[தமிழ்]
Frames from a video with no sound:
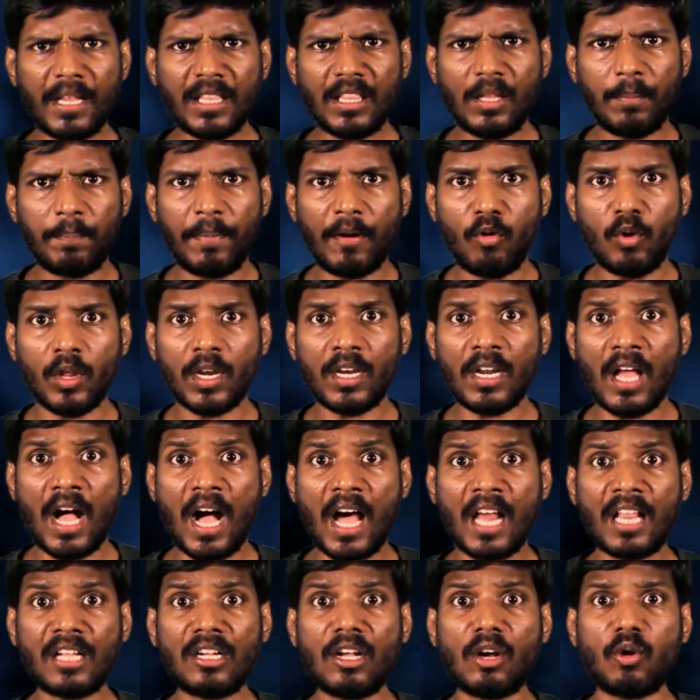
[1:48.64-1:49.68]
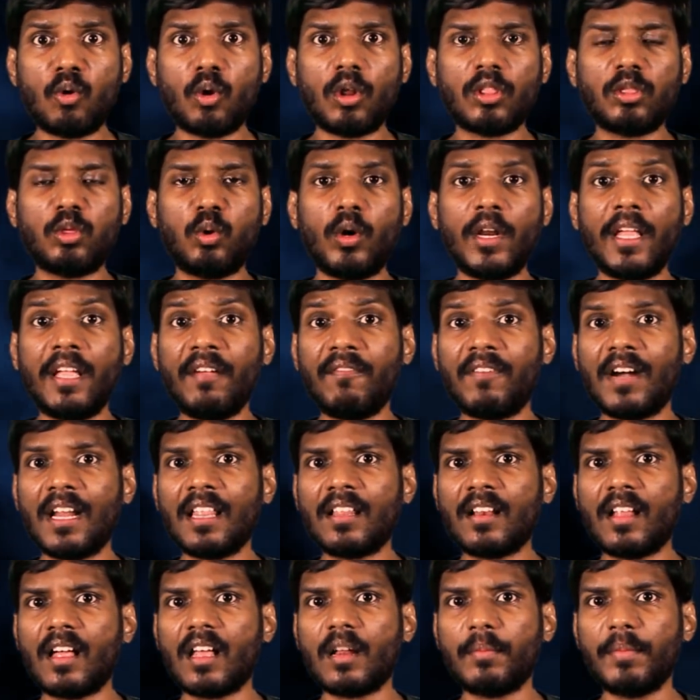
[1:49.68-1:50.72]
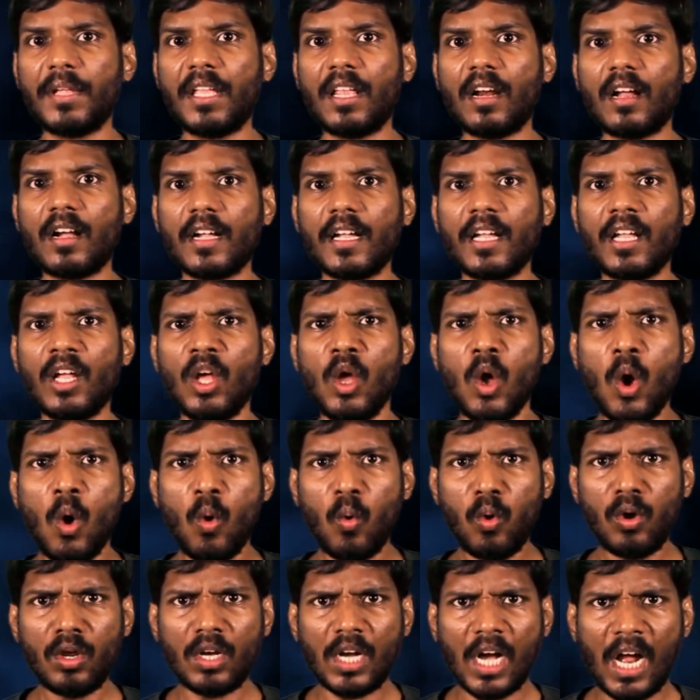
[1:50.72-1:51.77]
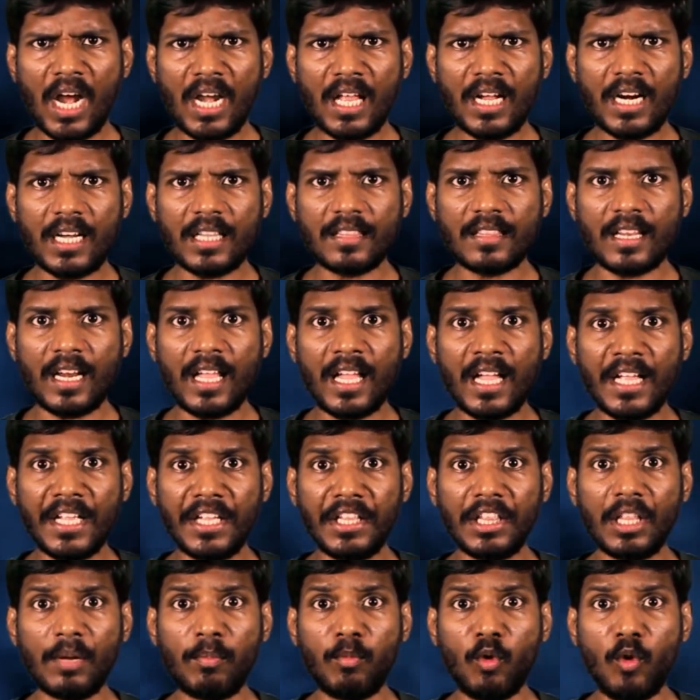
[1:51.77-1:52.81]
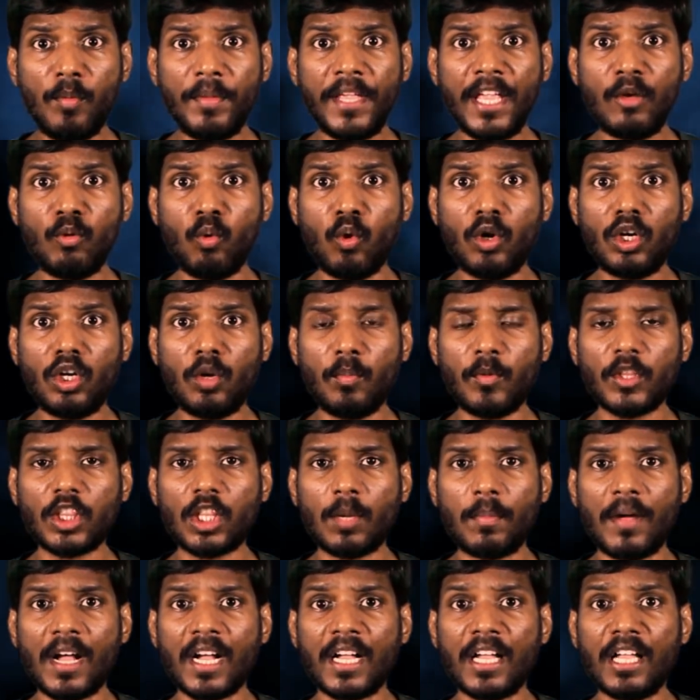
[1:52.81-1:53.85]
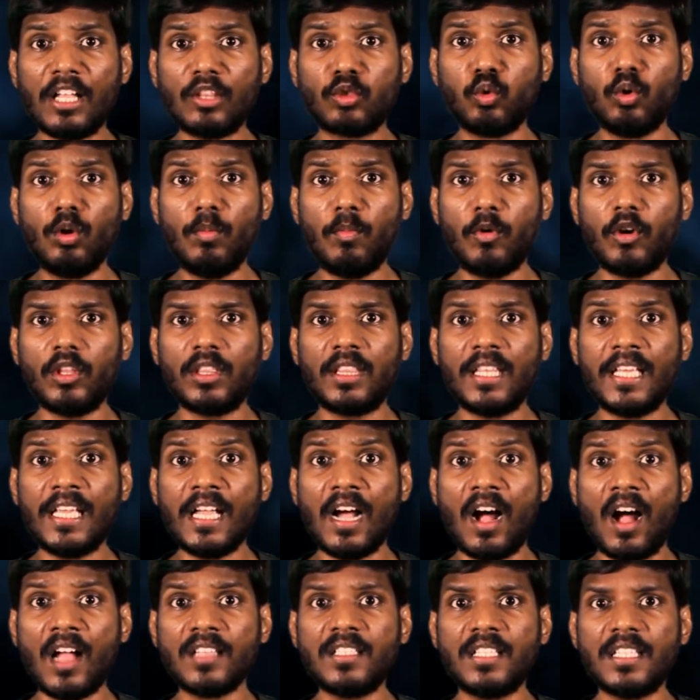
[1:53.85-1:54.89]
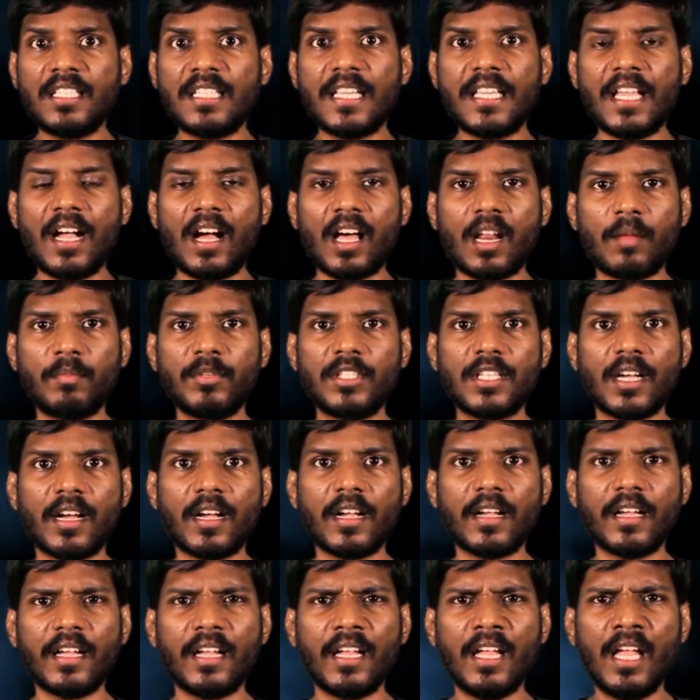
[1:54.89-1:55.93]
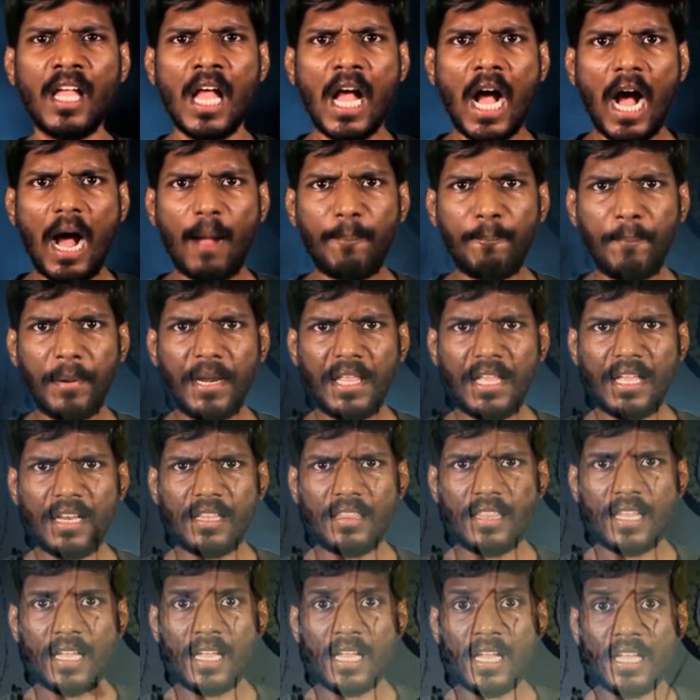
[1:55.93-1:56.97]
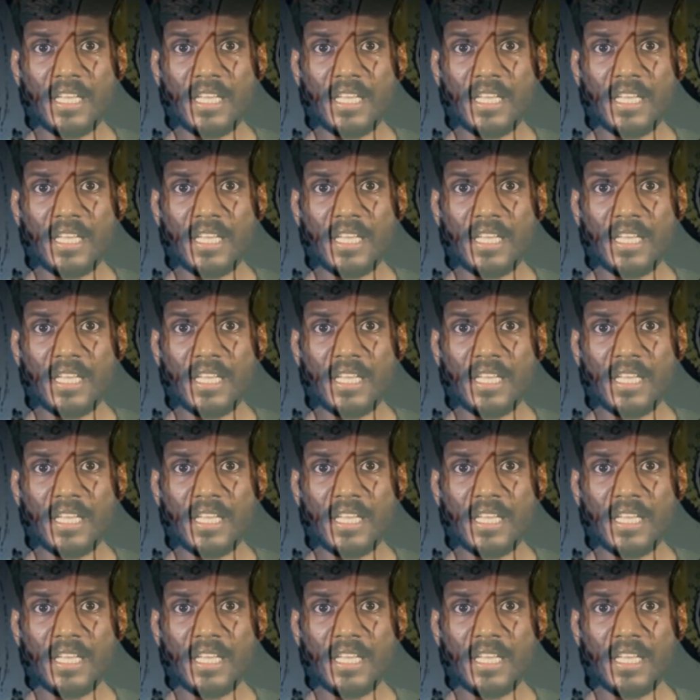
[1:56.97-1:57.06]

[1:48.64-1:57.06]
பிறந்த பவுலன் அரக்க குணத்தோடே வளர ஆரம்பிக்கிறாங்க ஒரு காலகட்டத்தில் இந்த பூமியை ஒட்டுமொத்தமாக துன்புறுத்தி ஆட்சி செய்ய ஆரம்பித்தாங்க அப்படி இருந்த